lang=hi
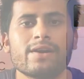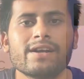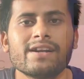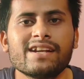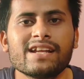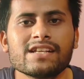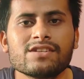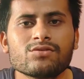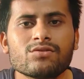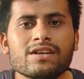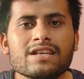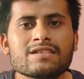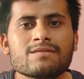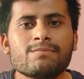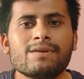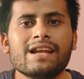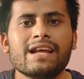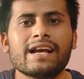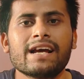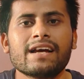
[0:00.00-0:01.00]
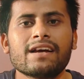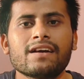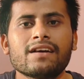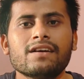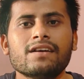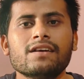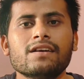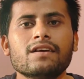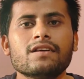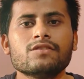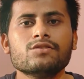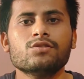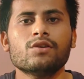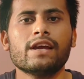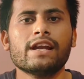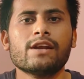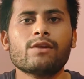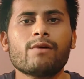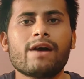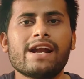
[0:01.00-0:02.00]
फ्रंट टच ओएस मिलेगा जो
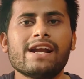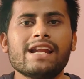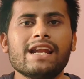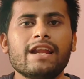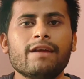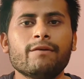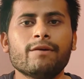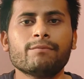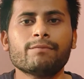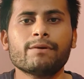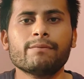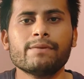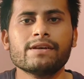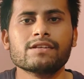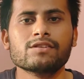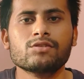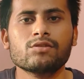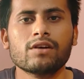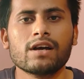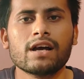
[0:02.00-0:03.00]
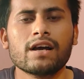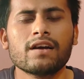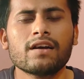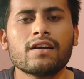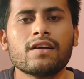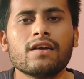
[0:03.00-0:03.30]
एंड्रॉयड इलेवन पर बेस्ड होगा